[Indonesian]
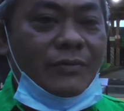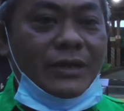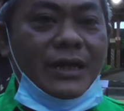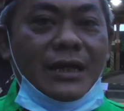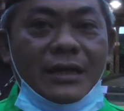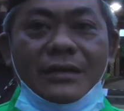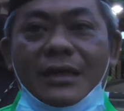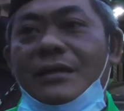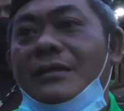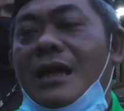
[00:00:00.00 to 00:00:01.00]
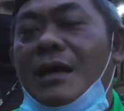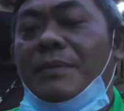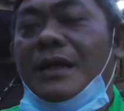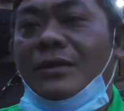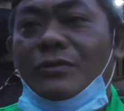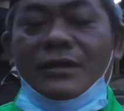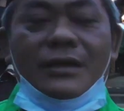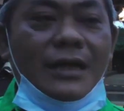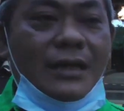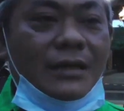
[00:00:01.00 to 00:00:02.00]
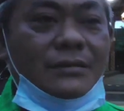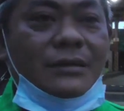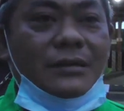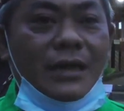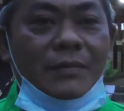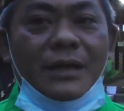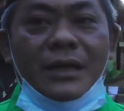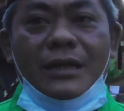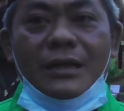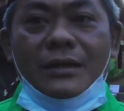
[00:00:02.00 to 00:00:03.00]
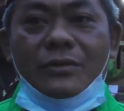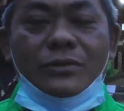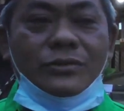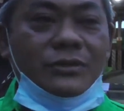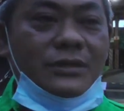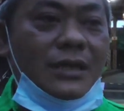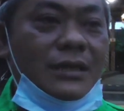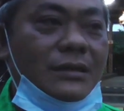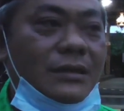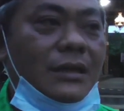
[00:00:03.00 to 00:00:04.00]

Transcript: kemenangan dari aparatur negara dalam hal ini khususnya